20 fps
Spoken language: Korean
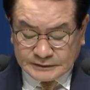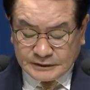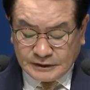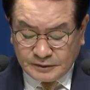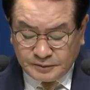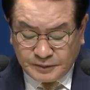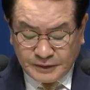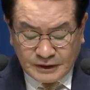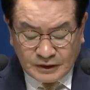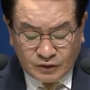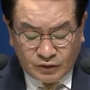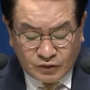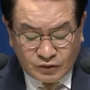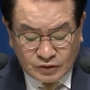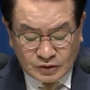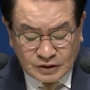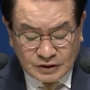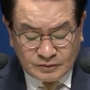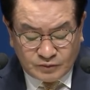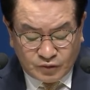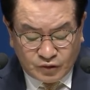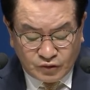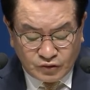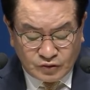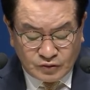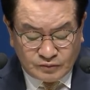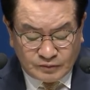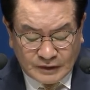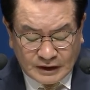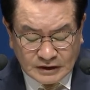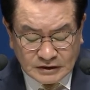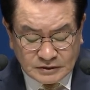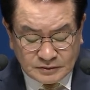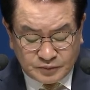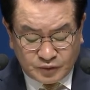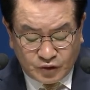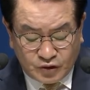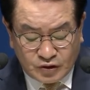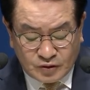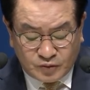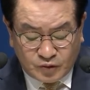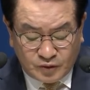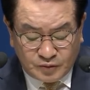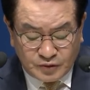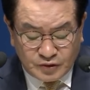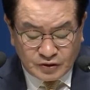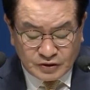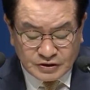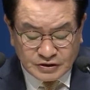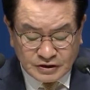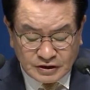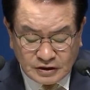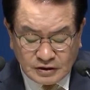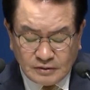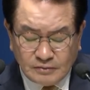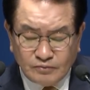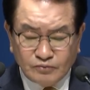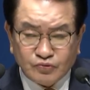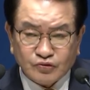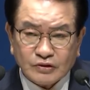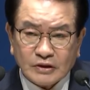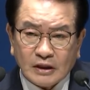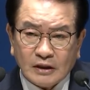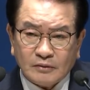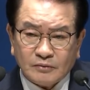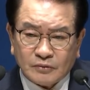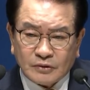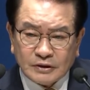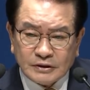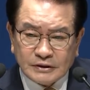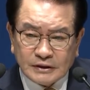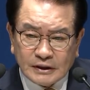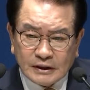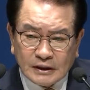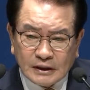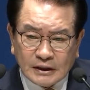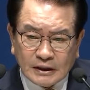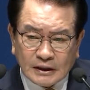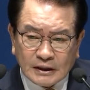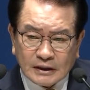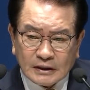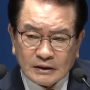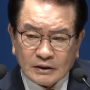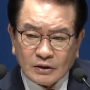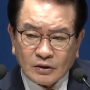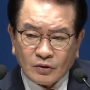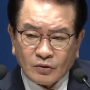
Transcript: 특별히 오늘 이 모든 말씀 표현을 보면 전부 다 뭐냐?